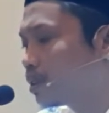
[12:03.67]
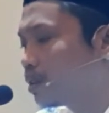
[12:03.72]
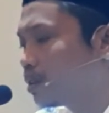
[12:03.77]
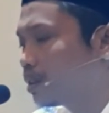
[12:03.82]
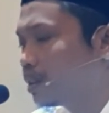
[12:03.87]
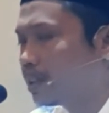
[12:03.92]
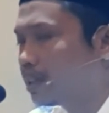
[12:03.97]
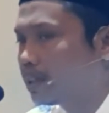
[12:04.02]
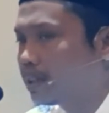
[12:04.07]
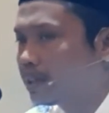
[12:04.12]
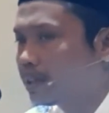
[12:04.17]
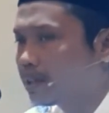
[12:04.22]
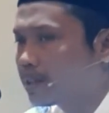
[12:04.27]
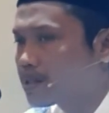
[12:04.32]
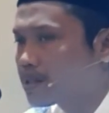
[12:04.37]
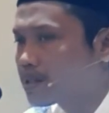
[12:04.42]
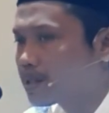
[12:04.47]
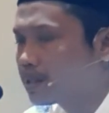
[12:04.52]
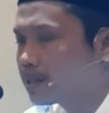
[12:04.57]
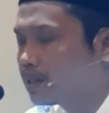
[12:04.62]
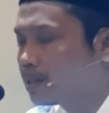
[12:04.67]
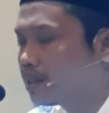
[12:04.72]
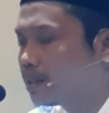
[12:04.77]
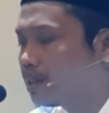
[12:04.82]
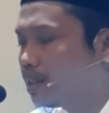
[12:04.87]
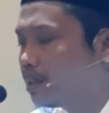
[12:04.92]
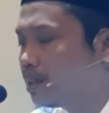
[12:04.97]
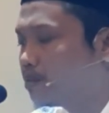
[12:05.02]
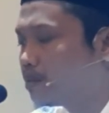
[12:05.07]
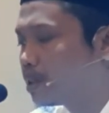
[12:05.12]
oleh Sayyid
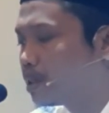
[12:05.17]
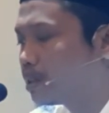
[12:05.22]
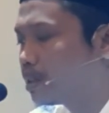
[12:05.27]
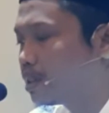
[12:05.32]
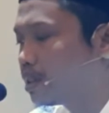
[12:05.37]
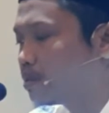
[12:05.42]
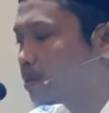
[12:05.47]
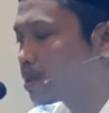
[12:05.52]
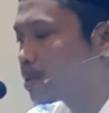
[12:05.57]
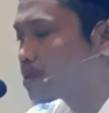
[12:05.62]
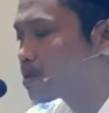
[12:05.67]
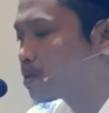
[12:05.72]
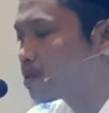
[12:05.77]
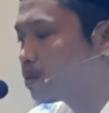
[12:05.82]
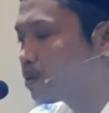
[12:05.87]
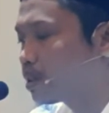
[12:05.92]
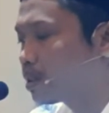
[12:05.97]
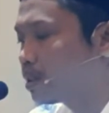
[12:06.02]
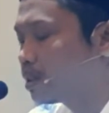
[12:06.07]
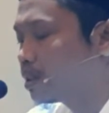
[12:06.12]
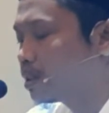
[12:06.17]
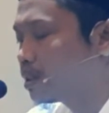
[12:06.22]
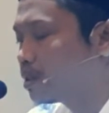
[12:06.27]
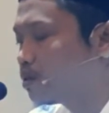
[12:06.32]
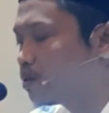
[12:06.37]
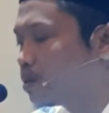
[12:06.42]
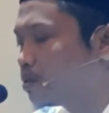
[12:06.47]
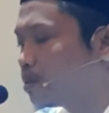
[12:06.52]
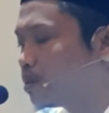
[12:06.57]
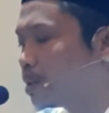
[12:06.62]
Ahmad Al-Marzuqi
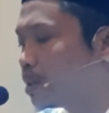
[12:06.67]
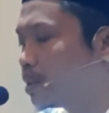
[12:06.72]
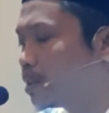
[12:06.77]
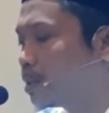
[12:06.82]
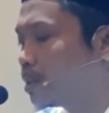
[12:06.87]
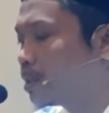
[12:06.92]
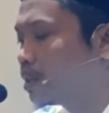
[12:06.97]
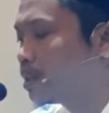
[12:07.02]
wa ma